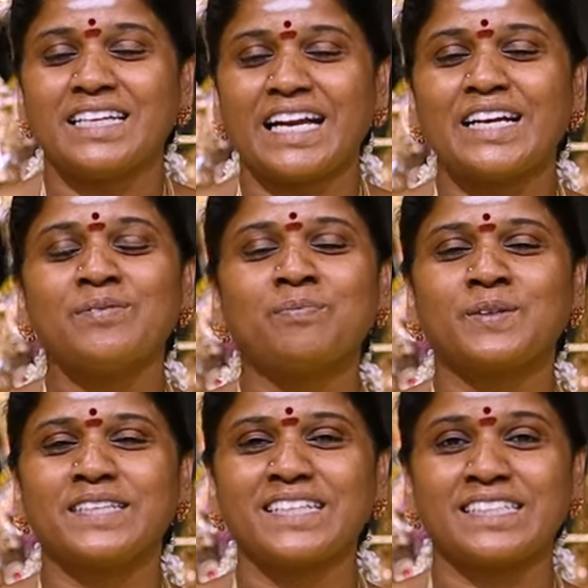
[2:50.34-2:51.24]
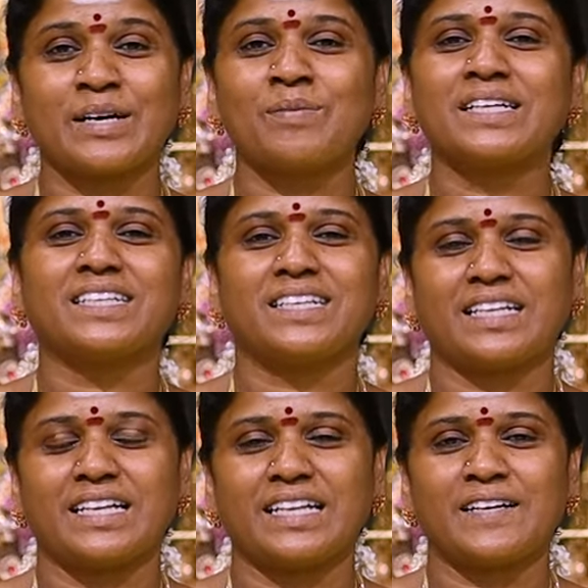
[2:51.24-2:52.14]
நினப்பு நமக்கு
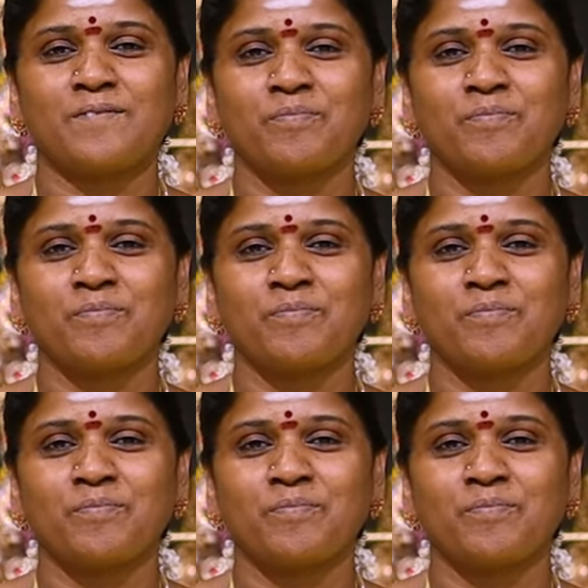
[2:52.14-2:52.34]
இல்லை